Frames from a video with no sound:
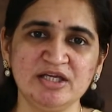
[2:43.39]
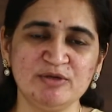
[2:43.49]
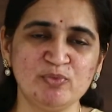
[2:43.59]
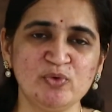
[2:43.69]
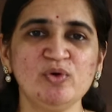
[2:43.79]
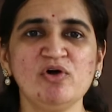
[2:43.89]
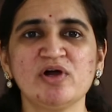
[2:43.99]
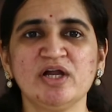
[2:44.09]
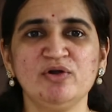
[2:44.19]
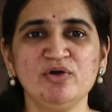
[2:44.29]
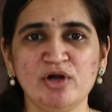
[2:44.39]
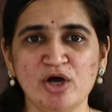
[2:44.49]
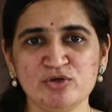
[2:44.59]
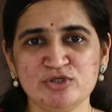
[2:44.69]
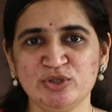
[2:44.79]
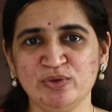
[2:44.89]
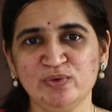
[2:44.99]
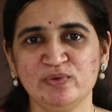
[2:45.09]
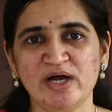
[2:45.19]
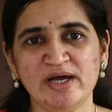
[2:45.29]
ఈ భూలోకంలో నహుషుడు
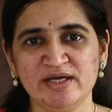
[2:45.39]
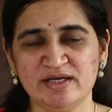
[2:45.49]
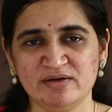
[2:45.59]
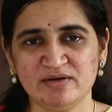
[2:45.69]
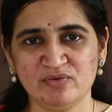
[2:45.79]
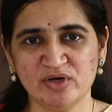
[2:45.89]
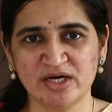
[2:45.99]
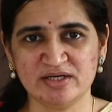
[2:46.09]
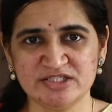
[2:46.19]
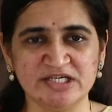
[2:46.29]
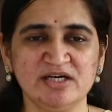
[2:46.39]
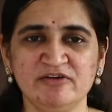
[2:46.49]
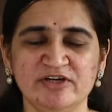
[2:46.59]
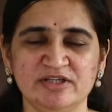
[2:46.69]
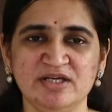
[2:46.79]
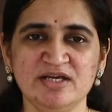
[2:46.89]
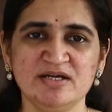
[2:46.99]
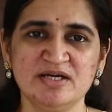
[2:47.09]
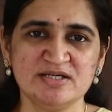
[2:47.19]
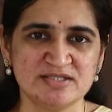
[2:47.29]
అనే ఒక చక్రవర్తి
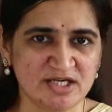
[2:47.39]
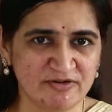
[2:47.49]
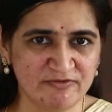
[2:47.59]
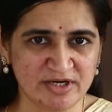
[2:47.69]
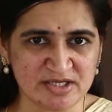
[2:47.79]
సర్వ